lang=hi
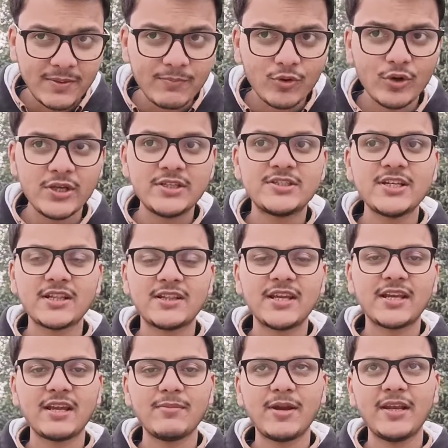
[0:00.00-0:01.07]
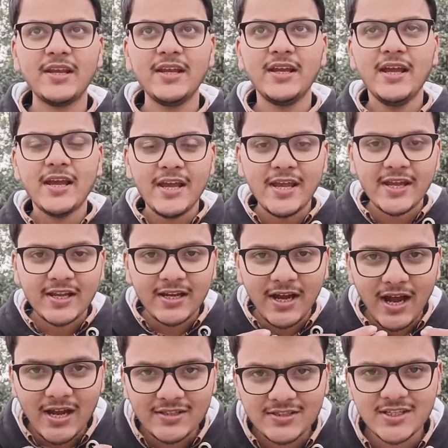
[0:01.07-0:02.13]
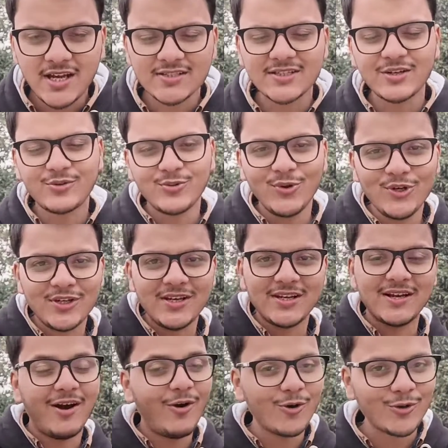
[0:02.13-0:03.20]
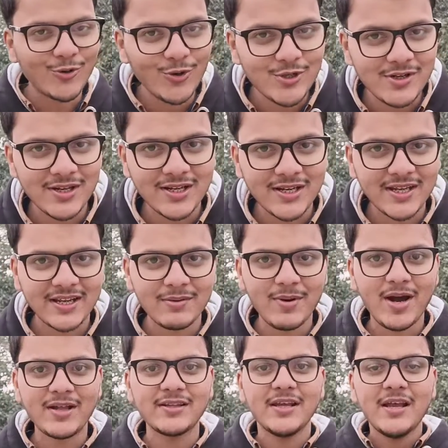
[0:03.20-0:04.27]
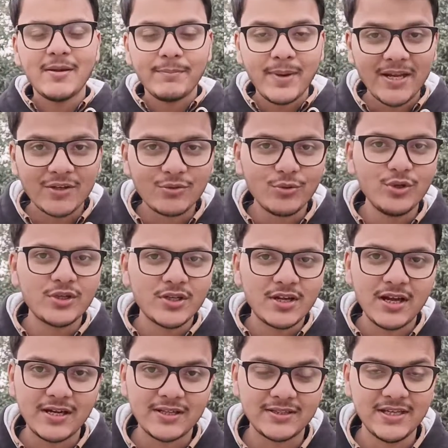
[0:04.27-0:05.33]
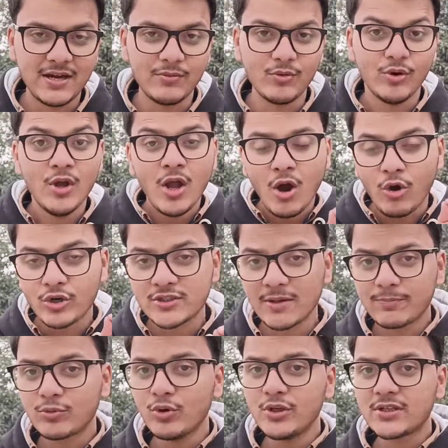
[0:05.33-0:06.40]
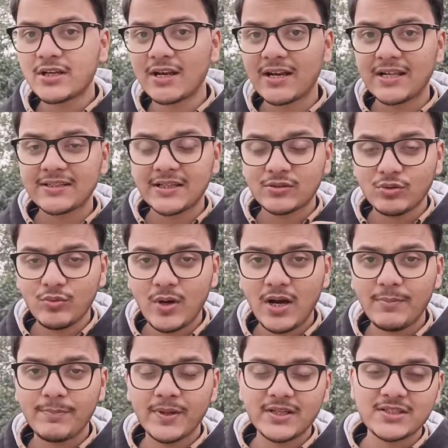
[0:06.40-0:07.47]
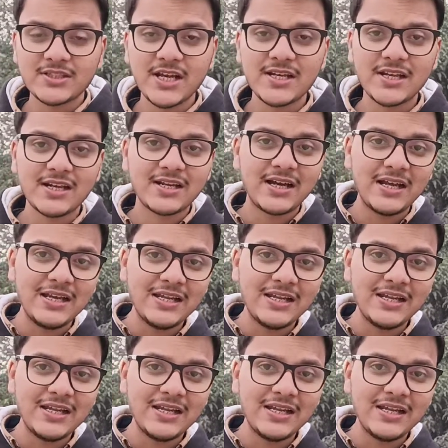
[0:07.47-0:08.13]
टीम को इज्जत दे के मैंने एक अच्छा सा ट्वीट लिखा और ट्वीट लिखने के बाद मैंने ट्वीट कर दिया वो और जब ट्वीट कर रहा था तो वहाँ पर चैनल का